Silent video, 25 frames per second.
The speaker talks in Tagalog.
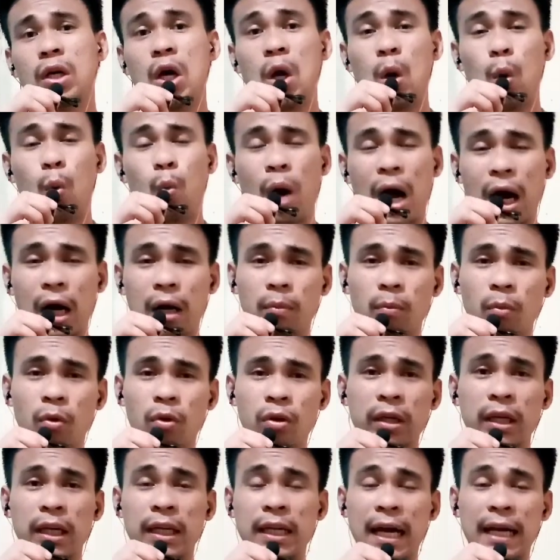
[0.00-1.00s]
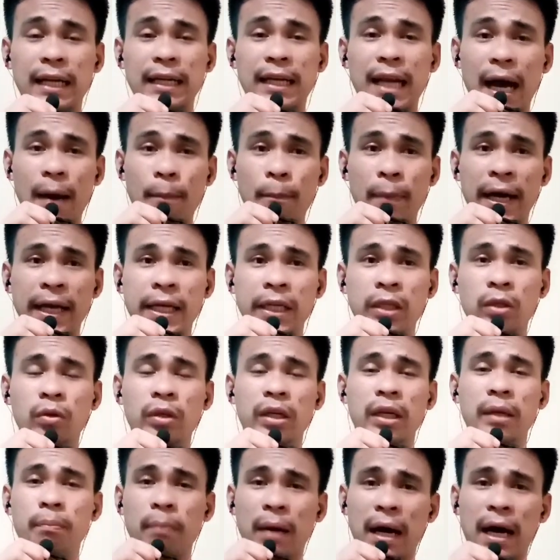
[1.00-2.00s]
Huwag mong idadamay
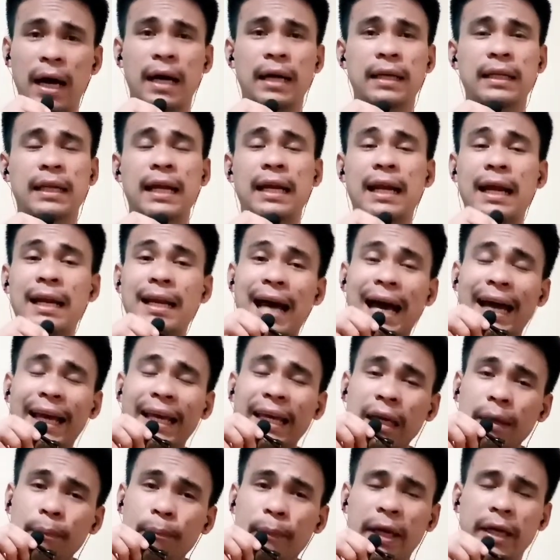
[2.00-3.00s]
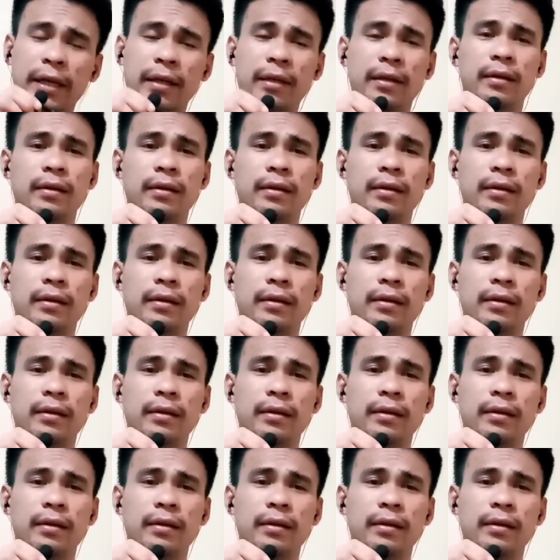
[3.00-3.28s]
yung iba na nanahimik.